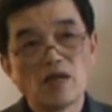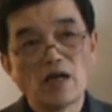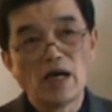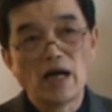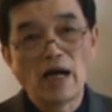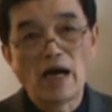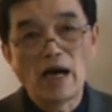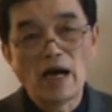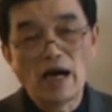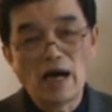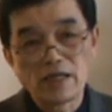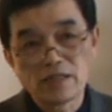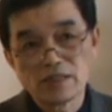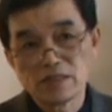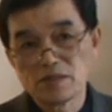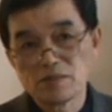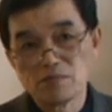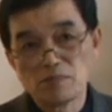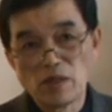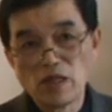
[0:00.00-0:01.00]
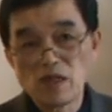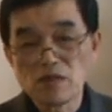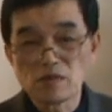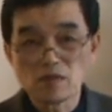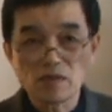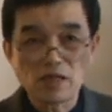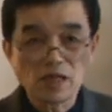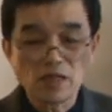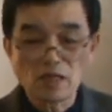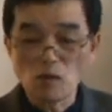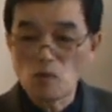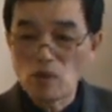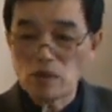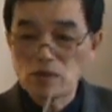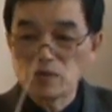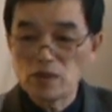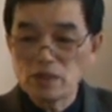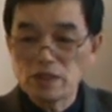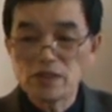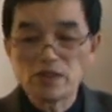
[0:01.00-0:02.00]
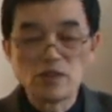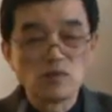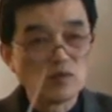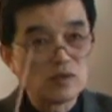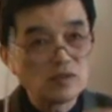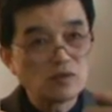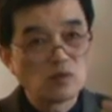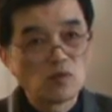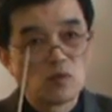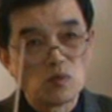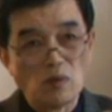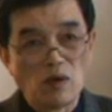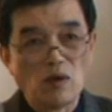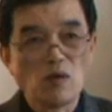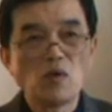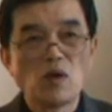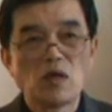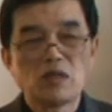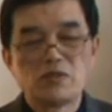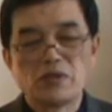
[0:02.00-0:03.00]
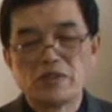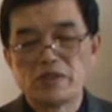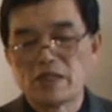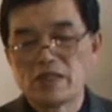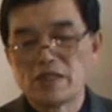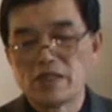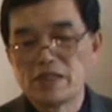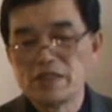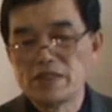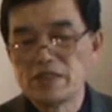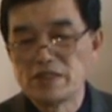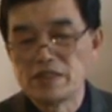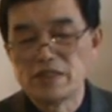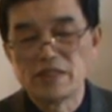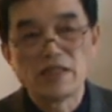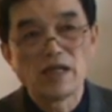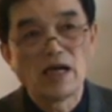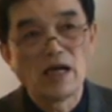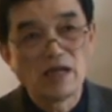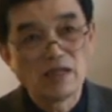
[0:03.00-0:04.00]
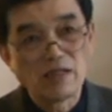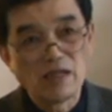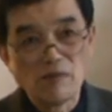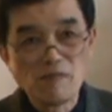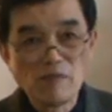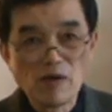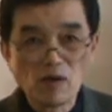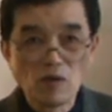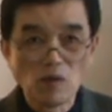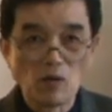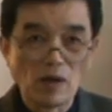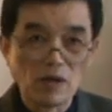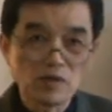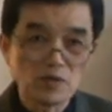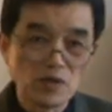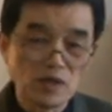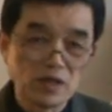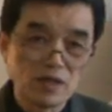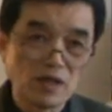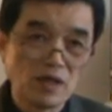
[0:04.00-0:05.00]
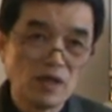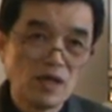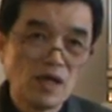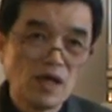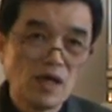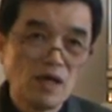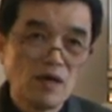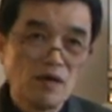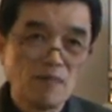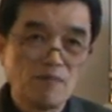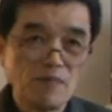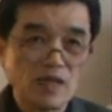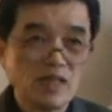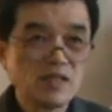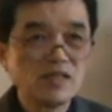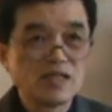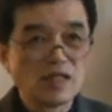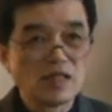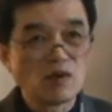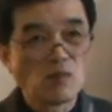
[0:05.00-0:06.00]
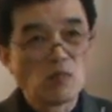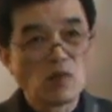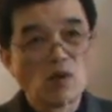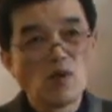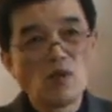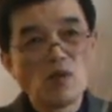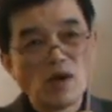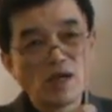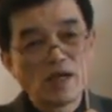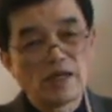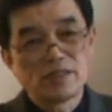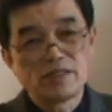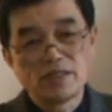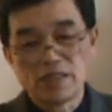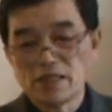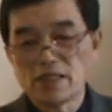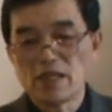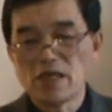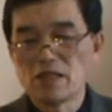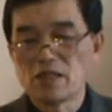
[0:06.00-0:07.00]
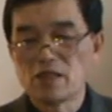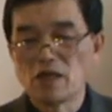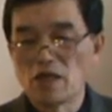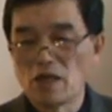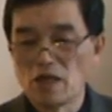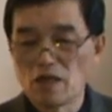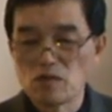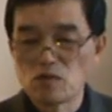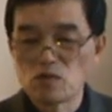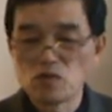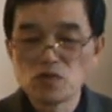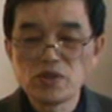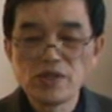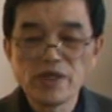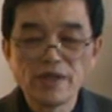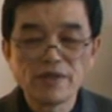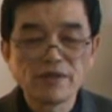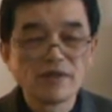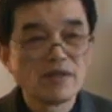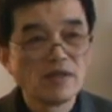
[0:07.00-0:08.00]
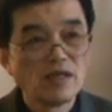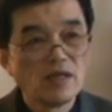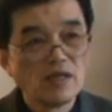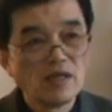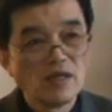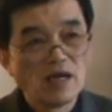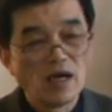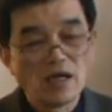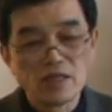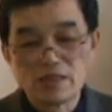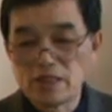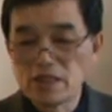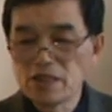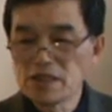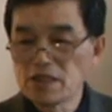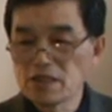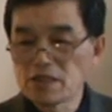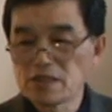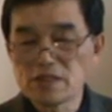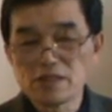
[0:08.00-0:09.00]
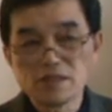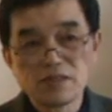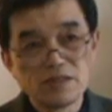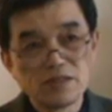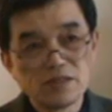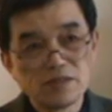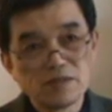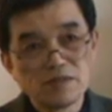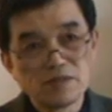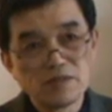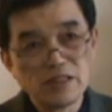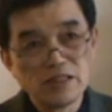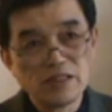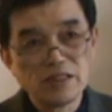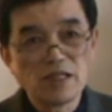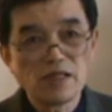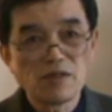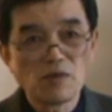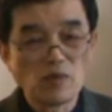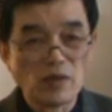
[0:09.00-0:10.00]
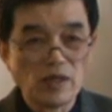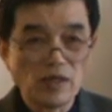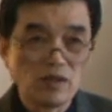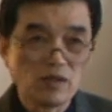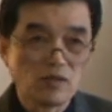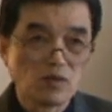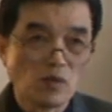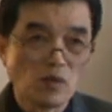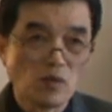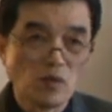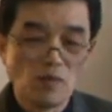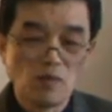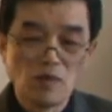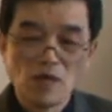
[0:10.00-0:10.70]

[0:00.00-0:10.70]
啊，还是没有达到完全的有那种文化学上的意义啊，也没有完全的明显的文化形态的出现，啊，仅仅是体现为一种